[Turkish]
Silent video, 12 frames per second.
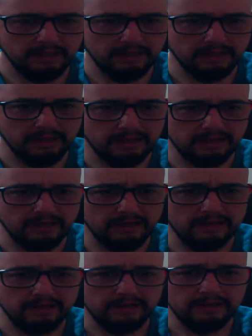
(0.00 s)
Gel gel.
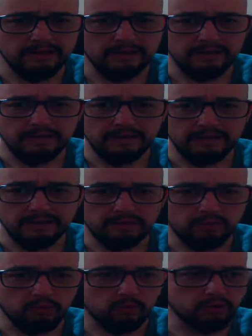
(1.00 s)

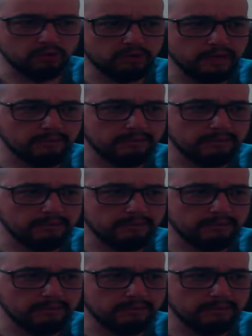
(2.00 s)
Oy gelme